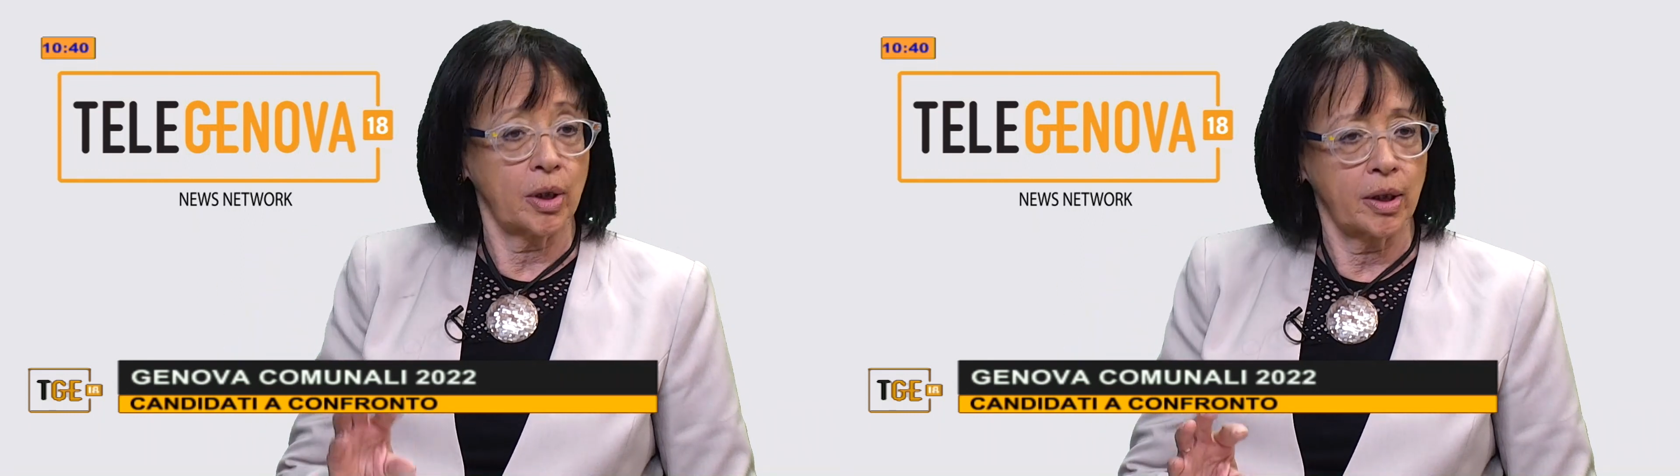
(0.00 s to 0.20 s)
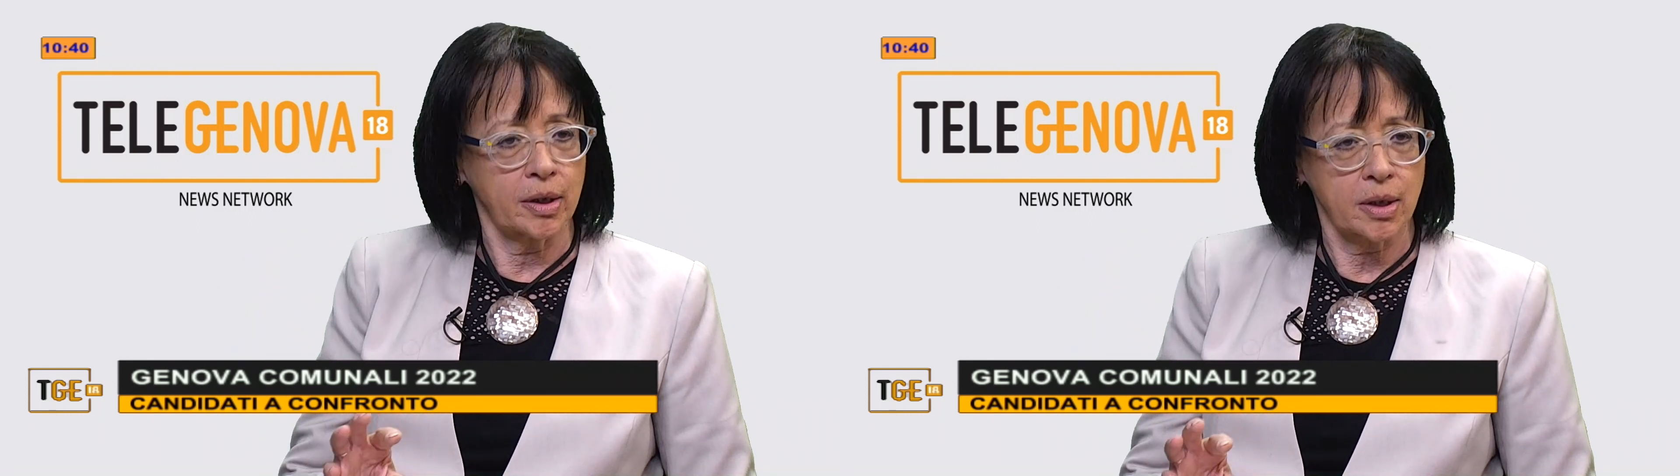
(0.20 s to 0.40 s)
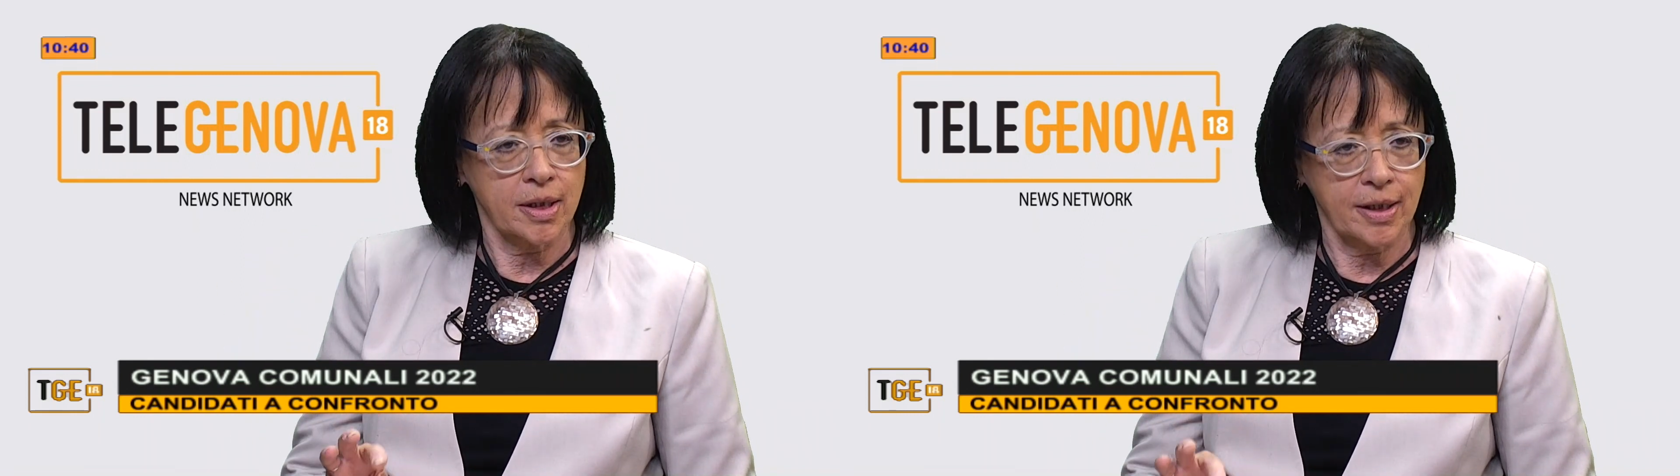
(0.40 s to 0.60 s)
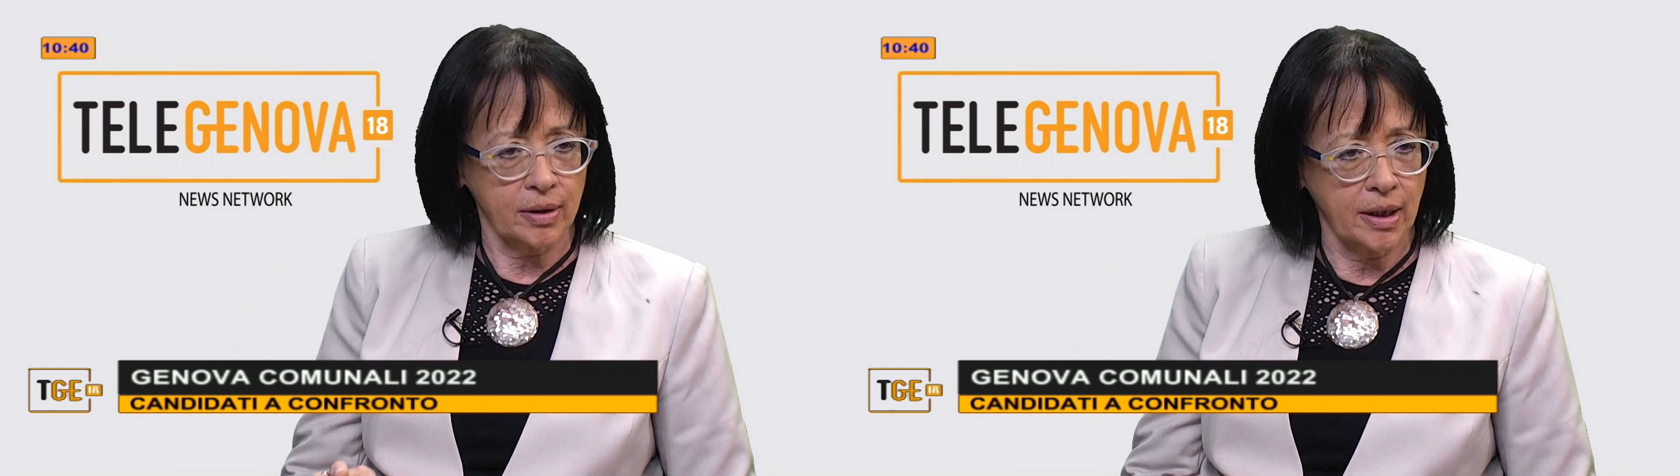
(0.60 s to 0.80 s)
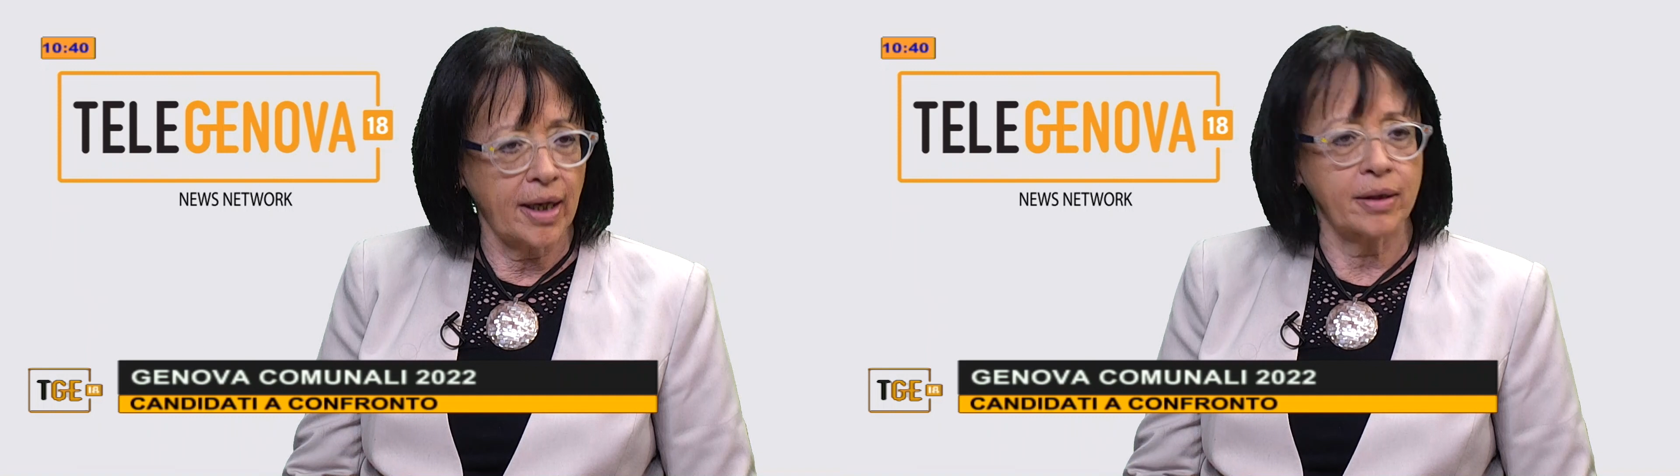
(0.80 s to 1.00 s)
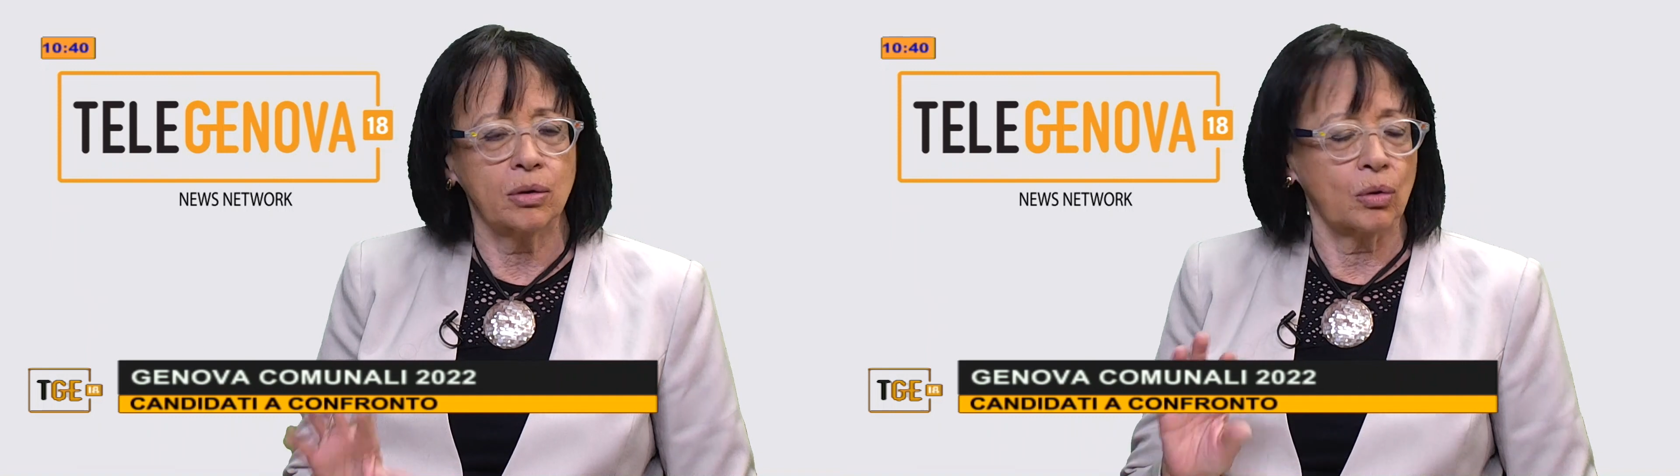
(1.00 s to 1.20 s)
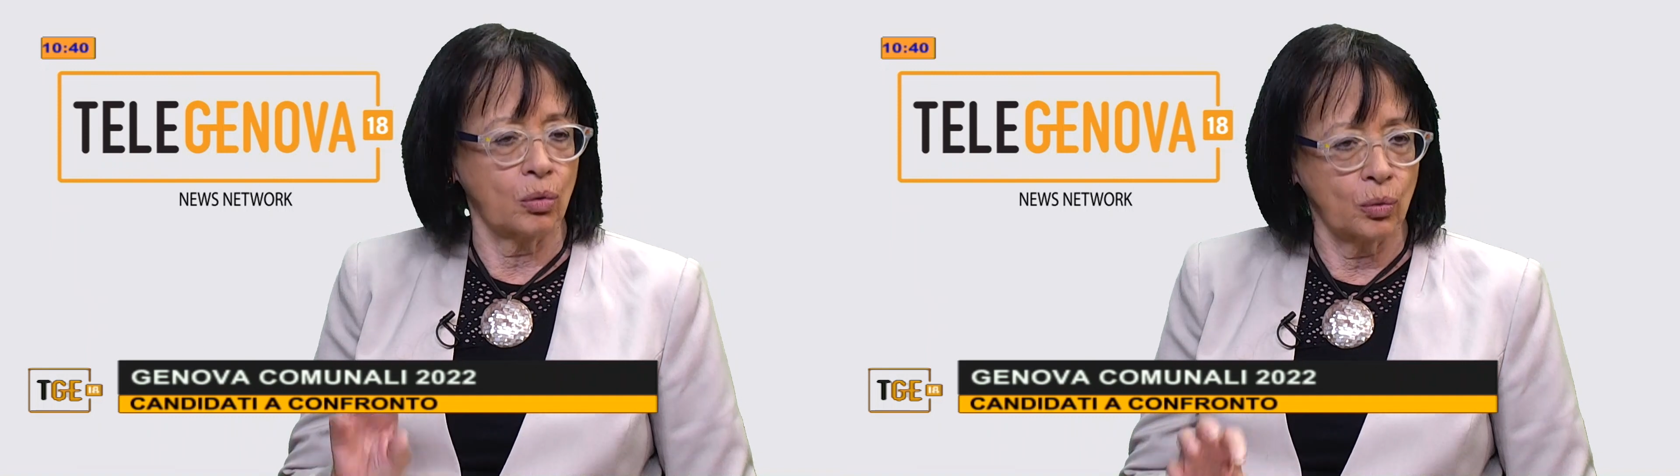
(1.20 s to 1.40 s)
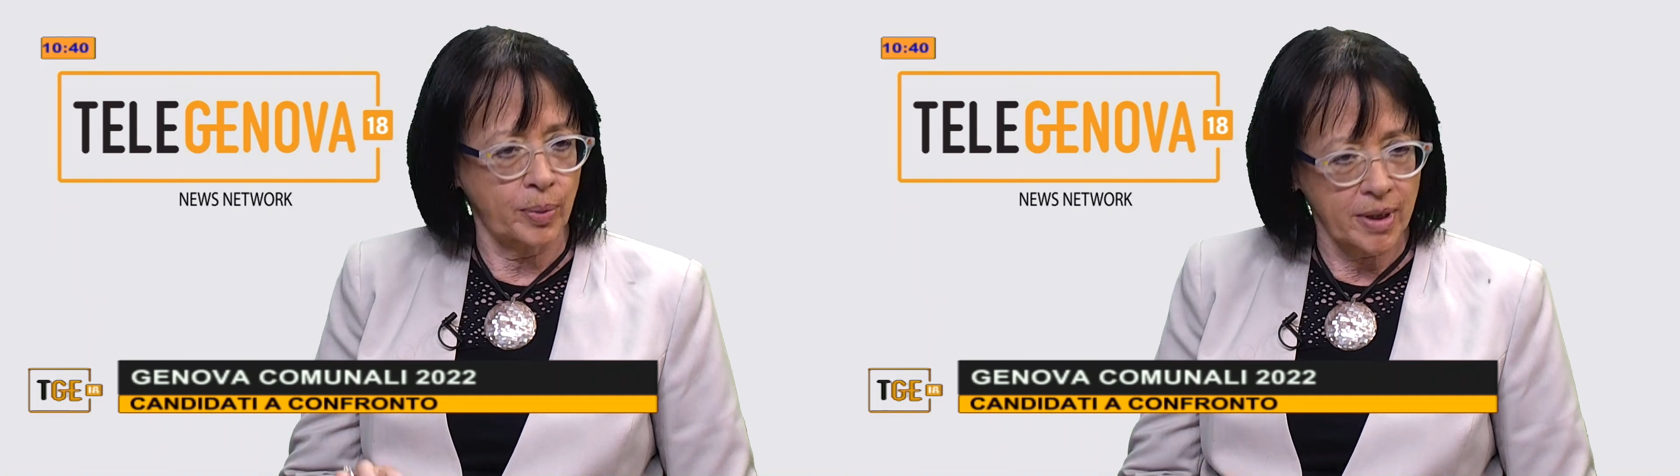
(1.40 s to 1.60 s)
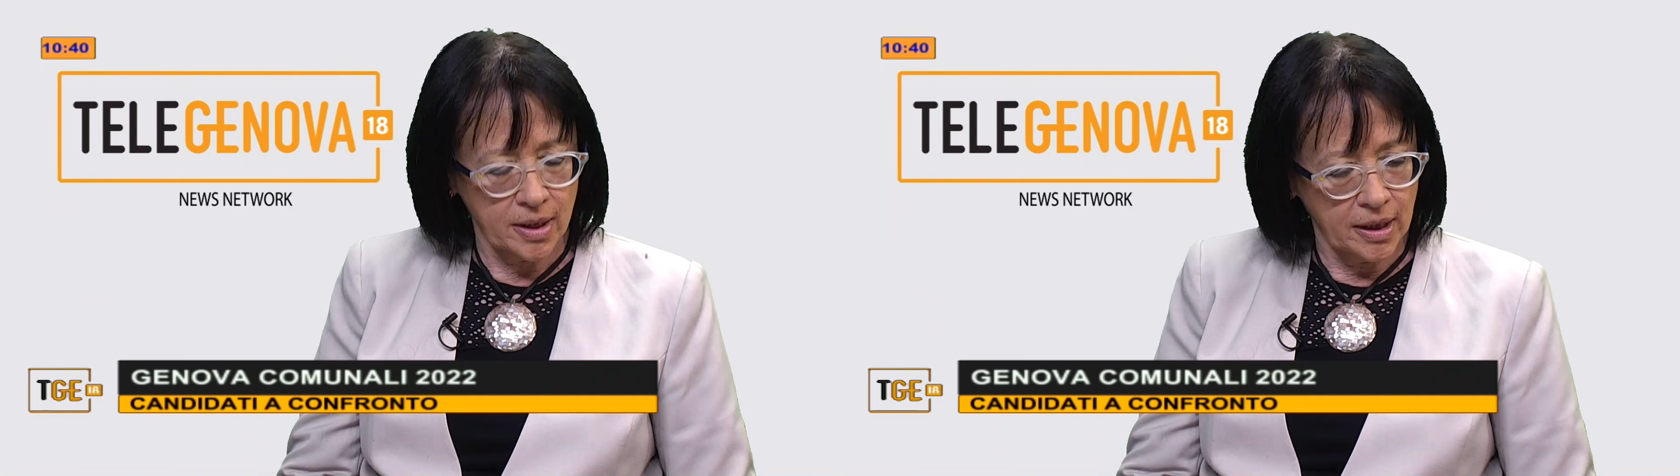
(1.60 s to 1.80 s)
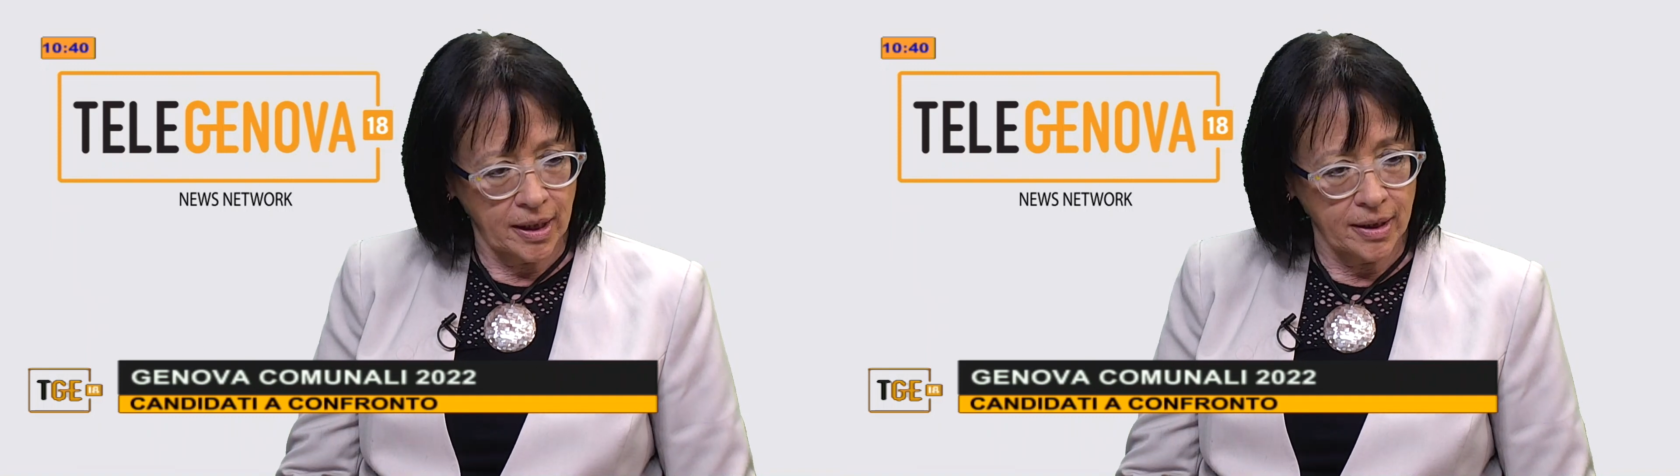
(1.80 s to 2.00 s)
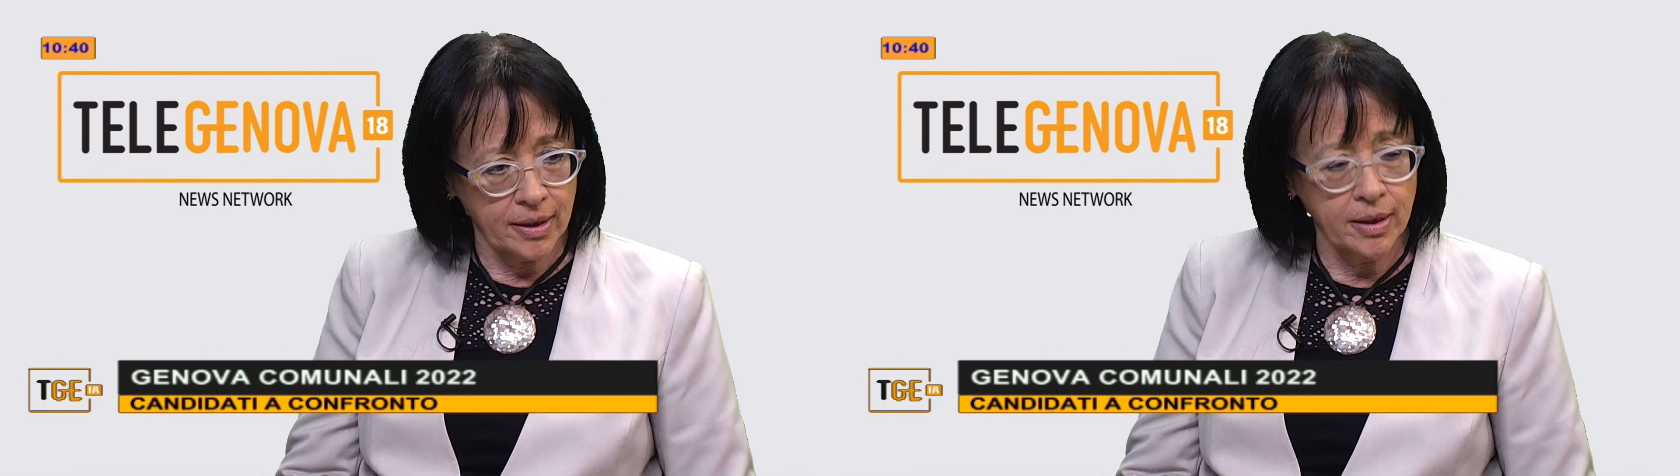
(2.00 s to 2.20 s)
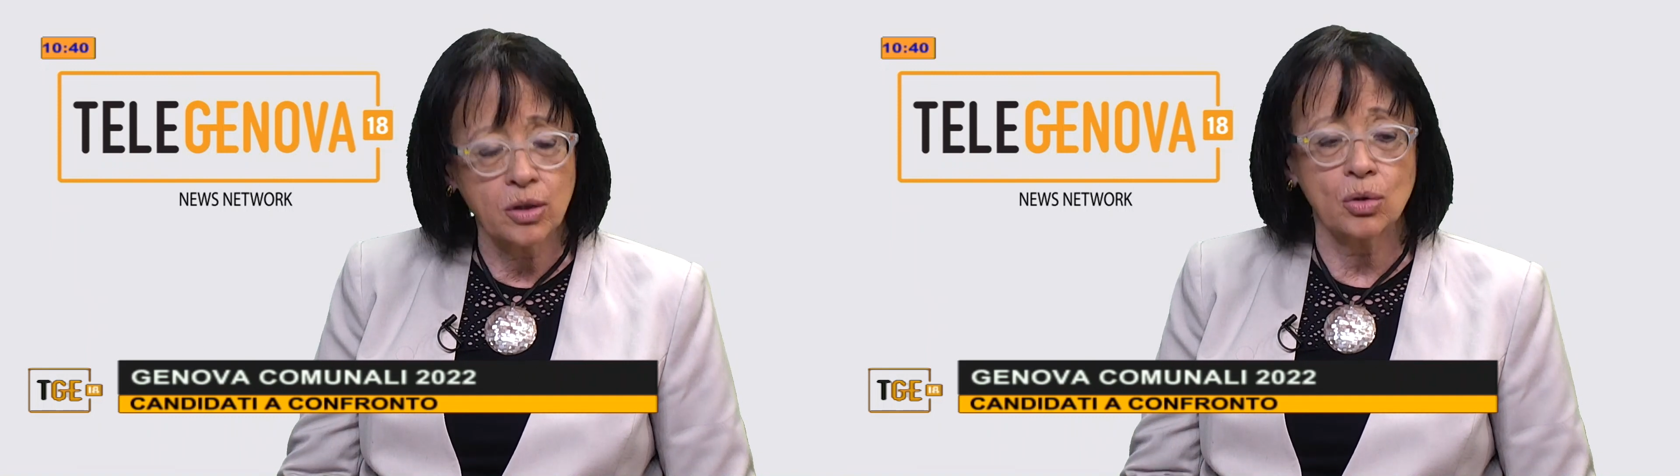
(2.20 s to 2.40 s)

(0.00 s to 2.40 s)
cioè è stato eletto un presidente,